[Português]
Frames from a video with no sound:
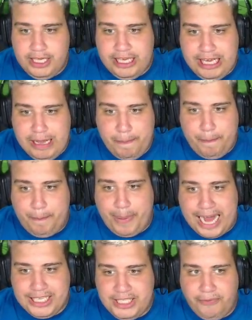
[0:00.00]
Que
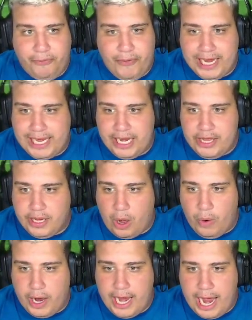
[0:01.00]
passe foi aquele de
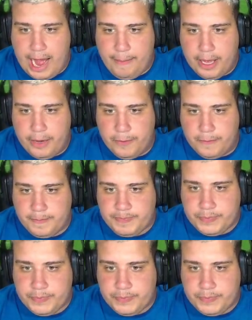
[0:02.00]
calcanhar, mano?